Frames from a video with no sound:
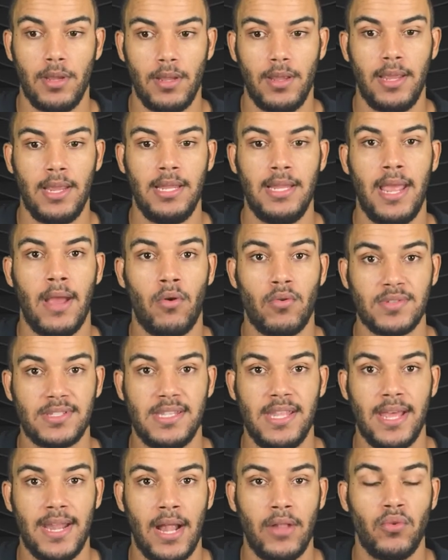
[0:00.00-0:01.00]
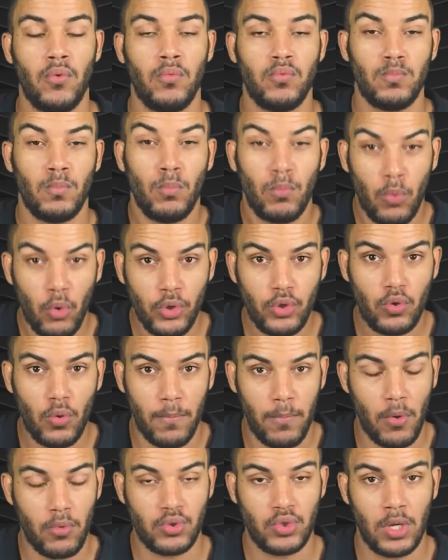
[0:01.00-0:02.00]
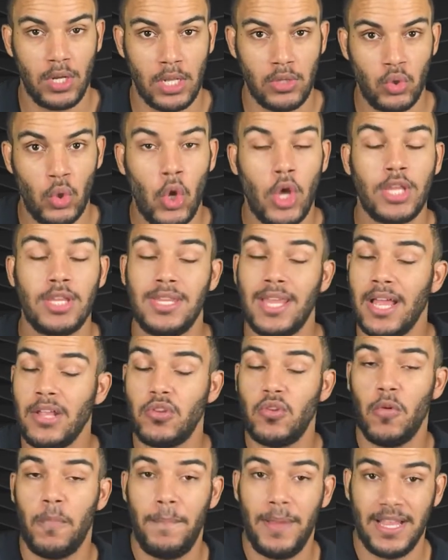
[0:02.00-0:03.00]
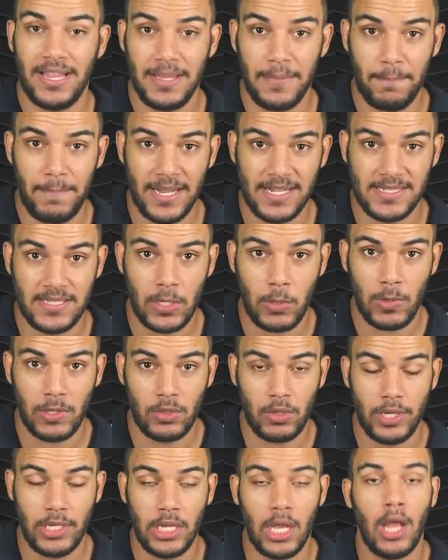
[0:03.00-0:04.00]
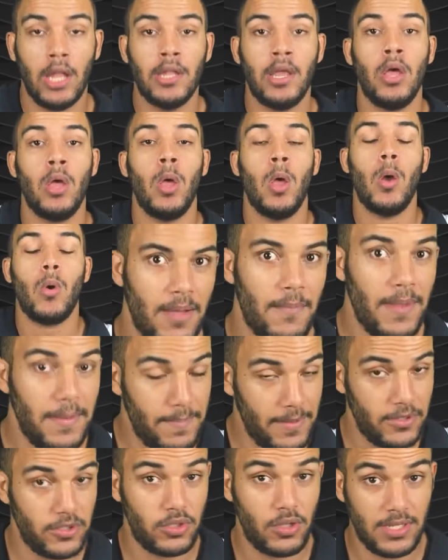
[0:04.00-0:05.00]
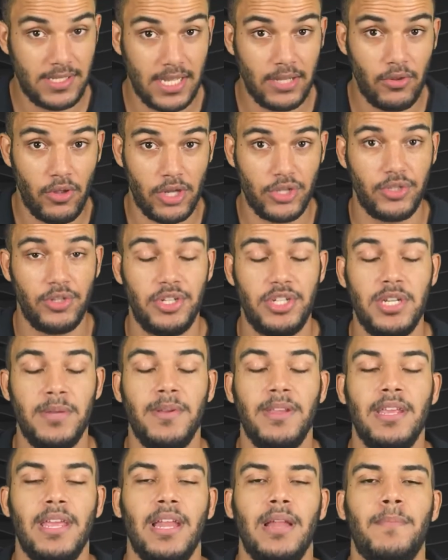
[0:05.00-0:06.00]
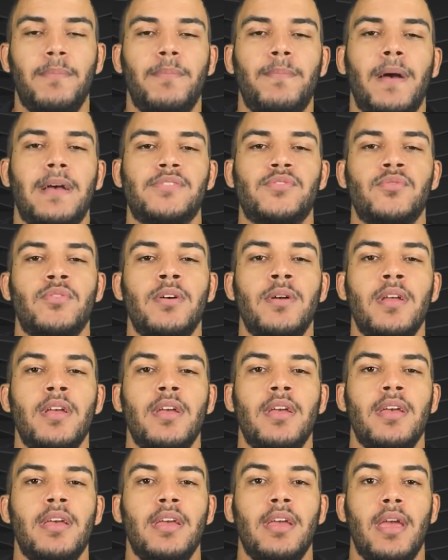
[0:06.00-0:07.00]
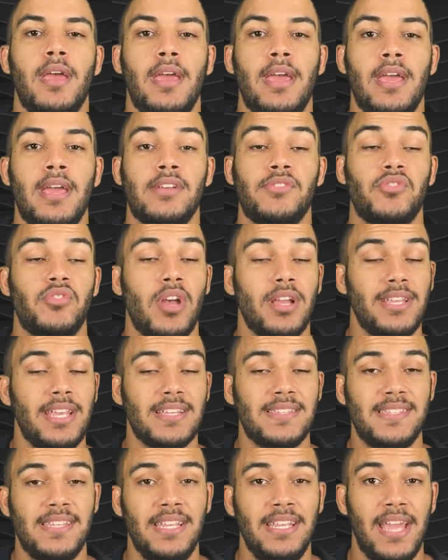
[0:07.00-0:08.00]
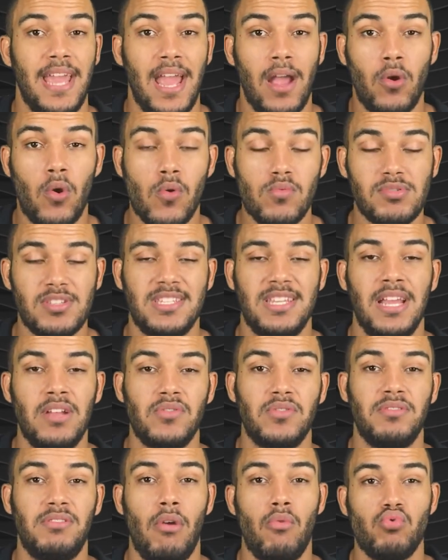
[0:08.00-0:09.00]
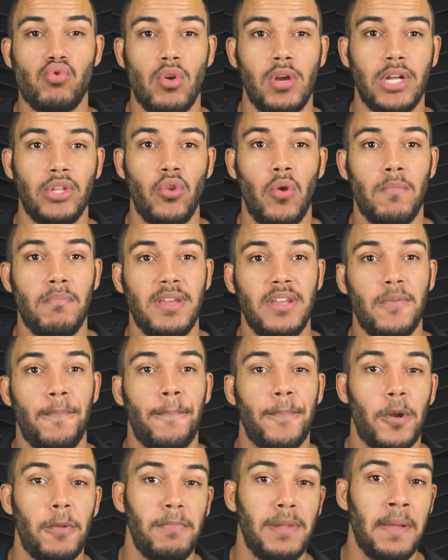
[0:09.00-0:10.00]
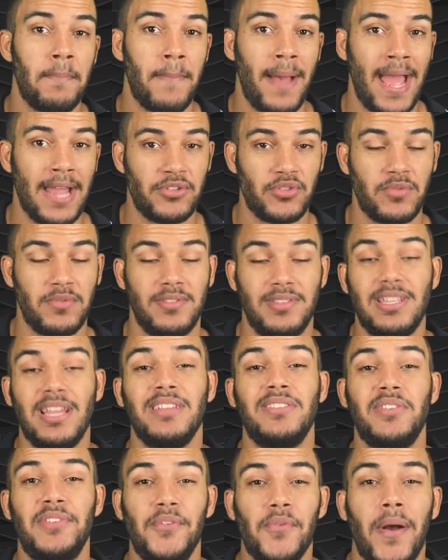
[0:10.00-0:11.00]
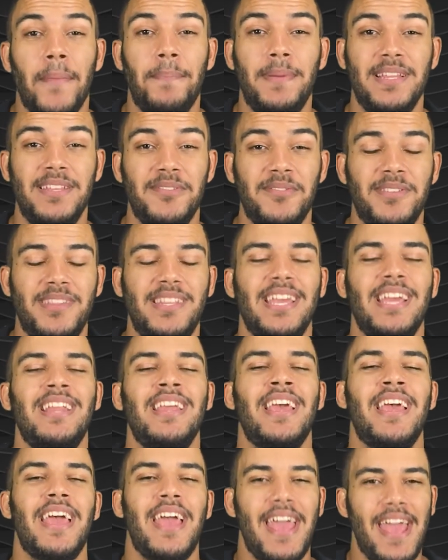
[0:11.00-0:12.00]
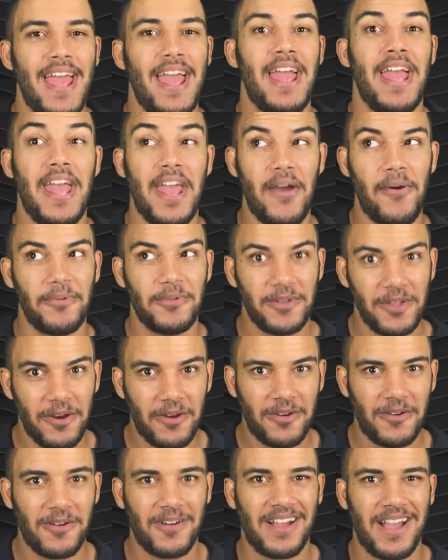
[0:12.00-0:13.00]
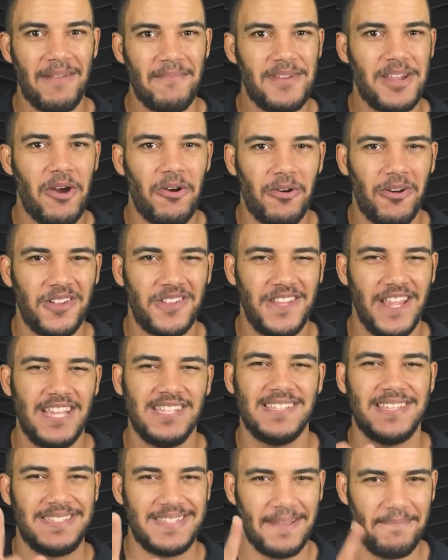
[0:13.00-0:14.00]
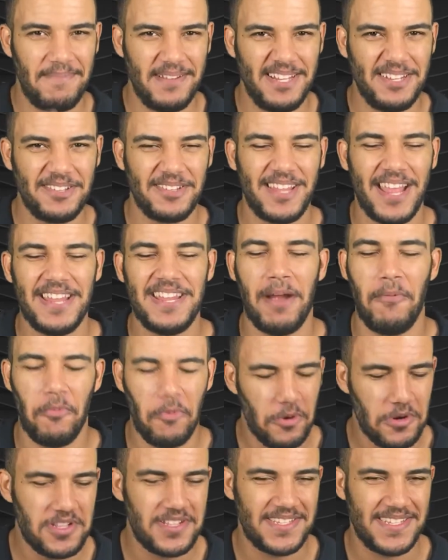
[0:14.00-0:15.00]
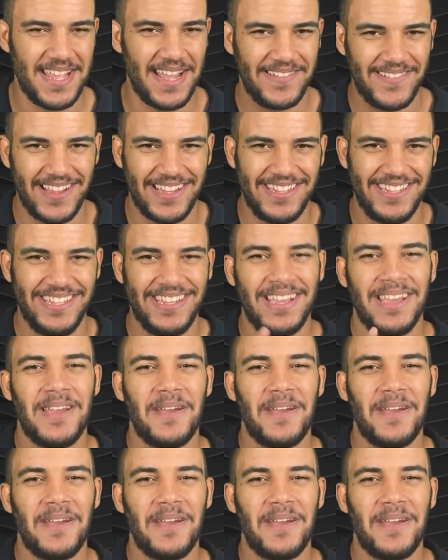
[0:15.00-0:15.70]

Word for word: ele é considerado um muito bom jogador, tanto pela imprensa equatoriana, também pelos torcedores do time que ele passou. É, só que, assim, é consenso que é um jogador meio problemático, tanto que o apelido dele é El Loco Gabriel Cortez. Esse apelido daria muito certo aqui,